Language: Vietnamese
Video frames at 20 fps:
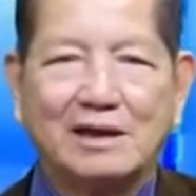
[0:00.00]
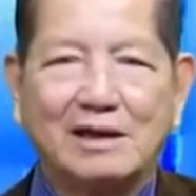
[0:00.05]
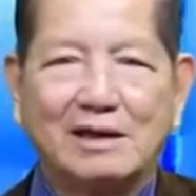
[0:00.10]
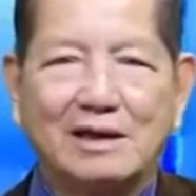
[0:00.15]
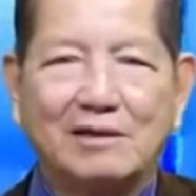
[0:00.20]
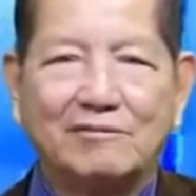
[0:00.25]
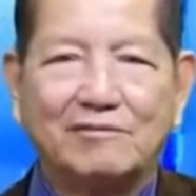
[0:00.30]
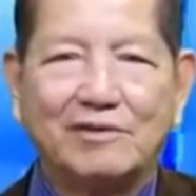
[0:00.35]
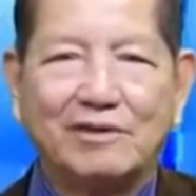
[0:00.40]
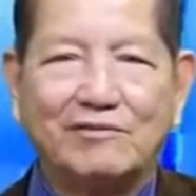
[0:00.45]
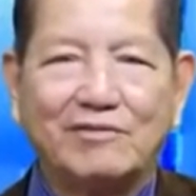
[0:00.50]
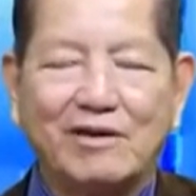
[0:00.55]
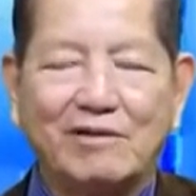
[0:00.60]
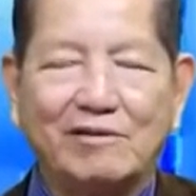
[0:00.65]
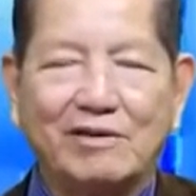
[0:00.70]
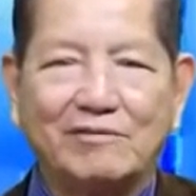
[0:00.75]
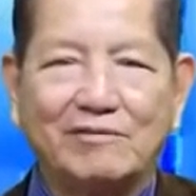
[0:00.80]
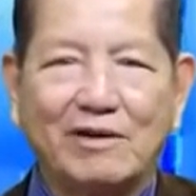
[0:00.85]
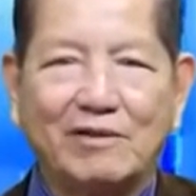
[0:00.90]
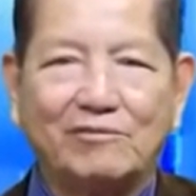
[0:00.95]
kia là vi
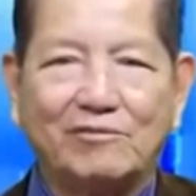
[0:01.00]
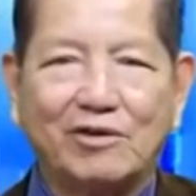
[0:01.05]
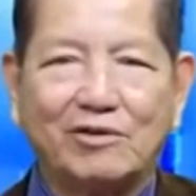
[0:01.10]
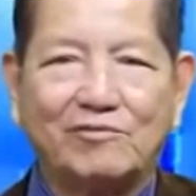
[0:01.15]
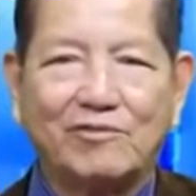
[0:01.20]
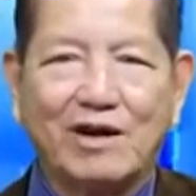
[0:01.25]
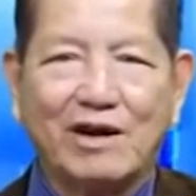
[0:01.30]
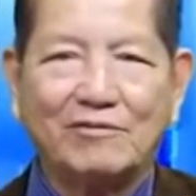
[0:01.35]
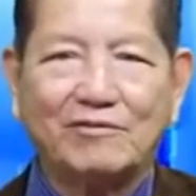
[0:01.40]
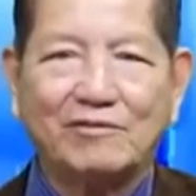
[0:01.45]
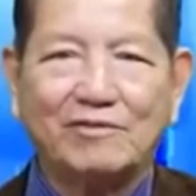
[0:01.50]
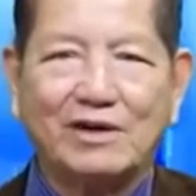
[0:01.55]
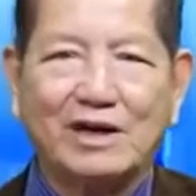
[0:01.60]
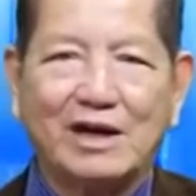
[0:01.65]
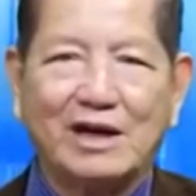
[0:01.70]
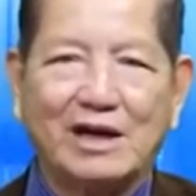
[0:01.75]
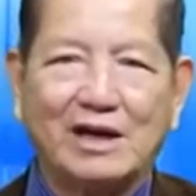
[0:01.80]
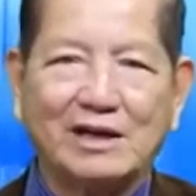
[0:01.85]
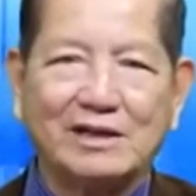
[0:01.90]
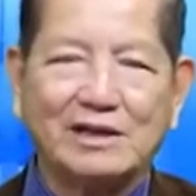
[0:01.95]
phạm hiến pháp luật pháp
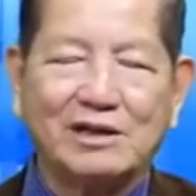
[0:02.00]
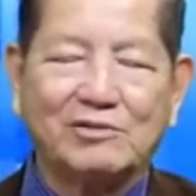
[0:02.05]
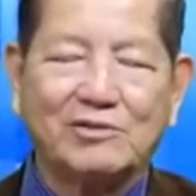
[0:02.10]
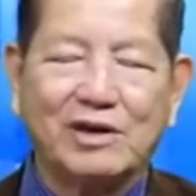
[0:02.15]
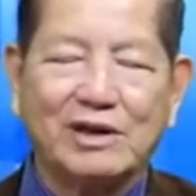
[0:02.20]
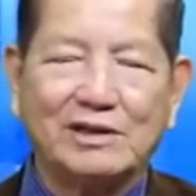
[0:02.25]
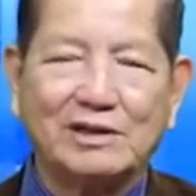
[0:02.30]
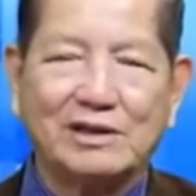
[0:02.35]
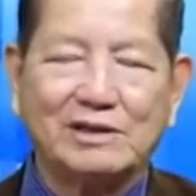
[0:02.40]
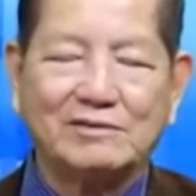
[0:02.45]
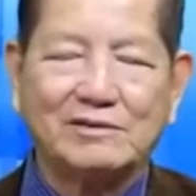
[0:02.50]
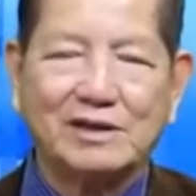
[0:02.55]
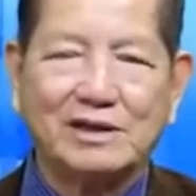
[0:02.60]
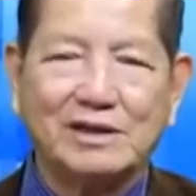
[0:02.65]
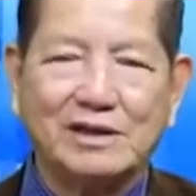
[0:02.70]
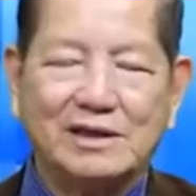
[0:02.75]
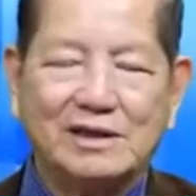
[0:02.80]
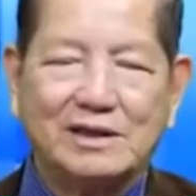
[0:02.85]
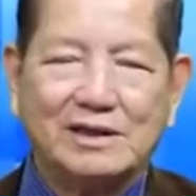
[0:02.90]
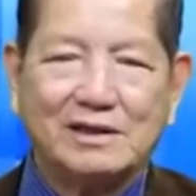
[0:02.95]
và nhân quyền thưa quý
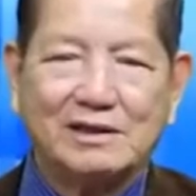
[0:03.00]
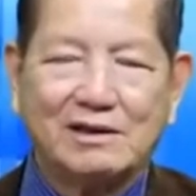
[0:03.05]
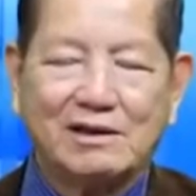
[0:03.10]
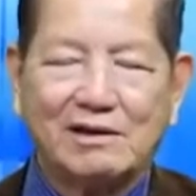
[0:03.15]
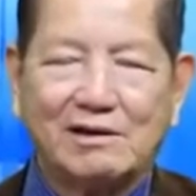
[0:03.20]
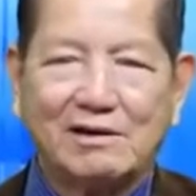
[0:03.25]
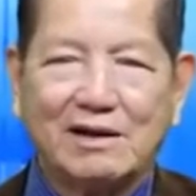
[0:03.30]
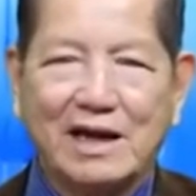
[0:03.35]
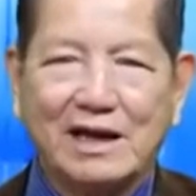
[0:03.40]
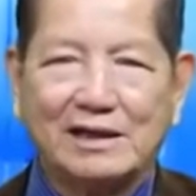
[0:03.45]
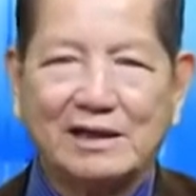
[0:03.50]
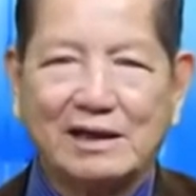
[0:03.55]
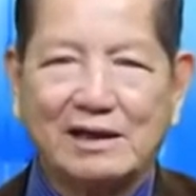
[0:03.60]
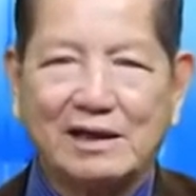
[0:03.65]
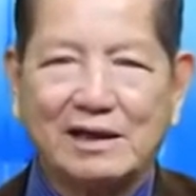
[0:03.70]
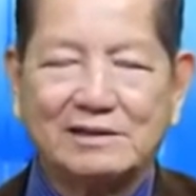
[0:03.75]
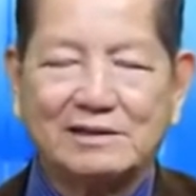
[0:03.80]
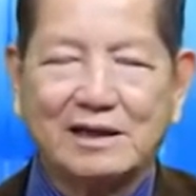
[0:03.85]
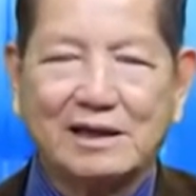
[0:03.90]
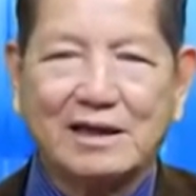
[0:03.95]
vị do đó anh
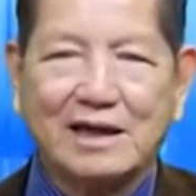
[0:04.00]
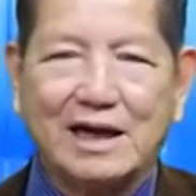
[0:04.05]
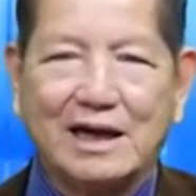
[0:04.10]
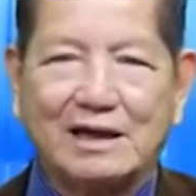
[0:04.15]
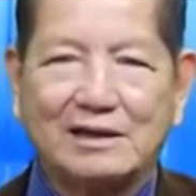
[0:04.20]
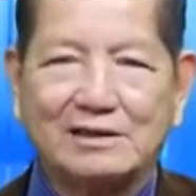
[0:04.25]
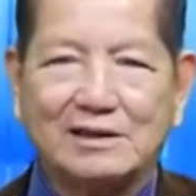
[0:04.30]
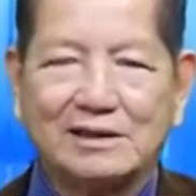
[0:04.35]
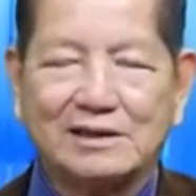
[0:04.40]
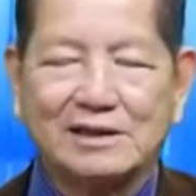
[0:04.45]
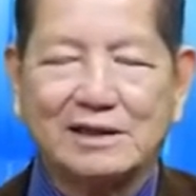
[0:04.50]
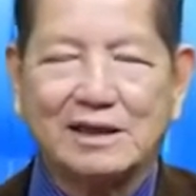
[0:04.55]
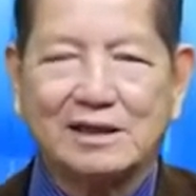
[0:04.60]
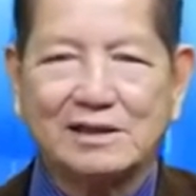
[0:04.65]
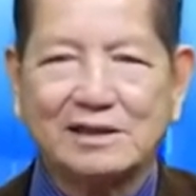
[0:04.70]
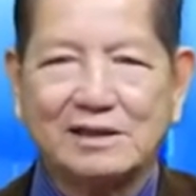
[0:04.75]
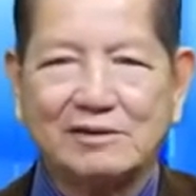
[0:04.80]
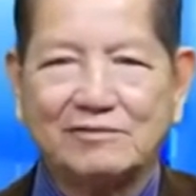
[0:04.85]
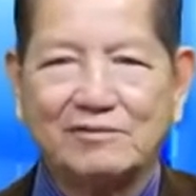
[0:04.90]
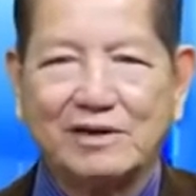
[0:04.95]
ra lệnh tất cả
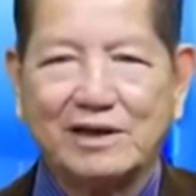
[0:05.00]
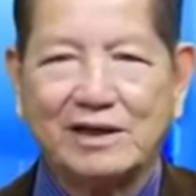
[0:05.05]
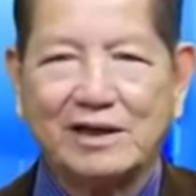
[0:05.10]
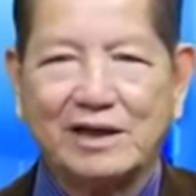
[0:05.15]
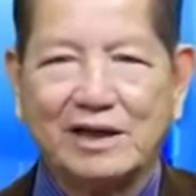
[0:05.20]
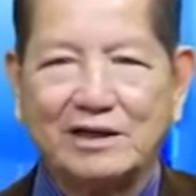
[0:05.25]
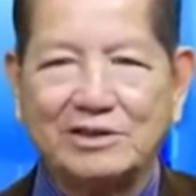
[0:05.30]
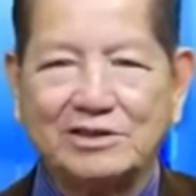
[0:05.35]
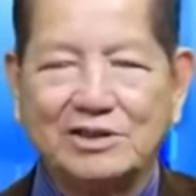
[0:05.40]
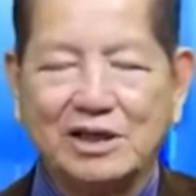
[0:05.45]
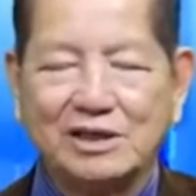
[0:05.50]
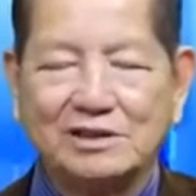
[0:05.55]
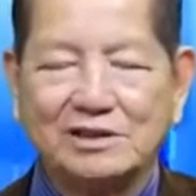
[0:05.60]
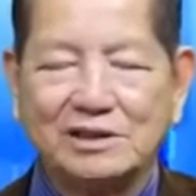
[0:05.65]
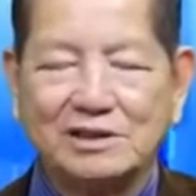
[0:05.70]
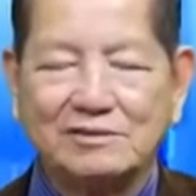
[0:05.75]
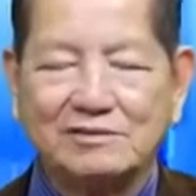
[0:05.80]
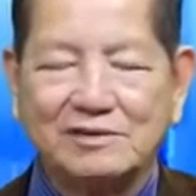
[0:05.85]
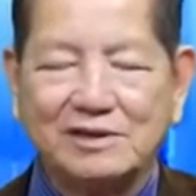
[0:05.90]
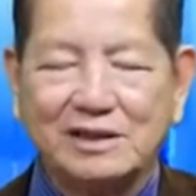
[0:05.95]
các vị ờ,
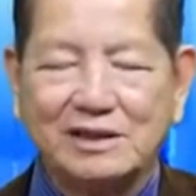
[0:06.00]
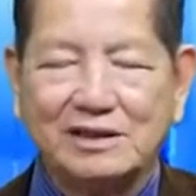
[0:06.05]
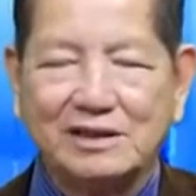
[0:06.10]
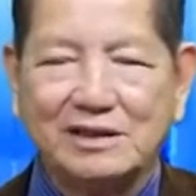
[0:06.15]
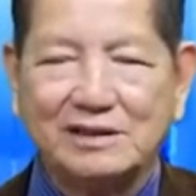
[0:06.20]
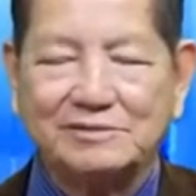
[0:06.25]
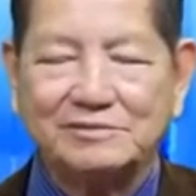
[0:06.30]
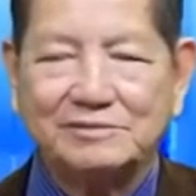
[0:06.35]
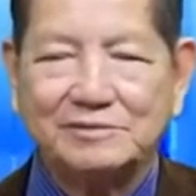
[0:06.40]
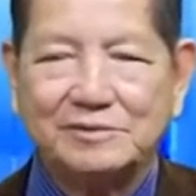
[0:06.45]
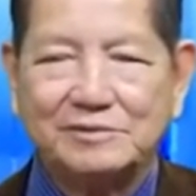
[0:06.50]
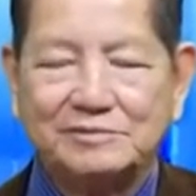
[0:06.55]
chết những vị ờ,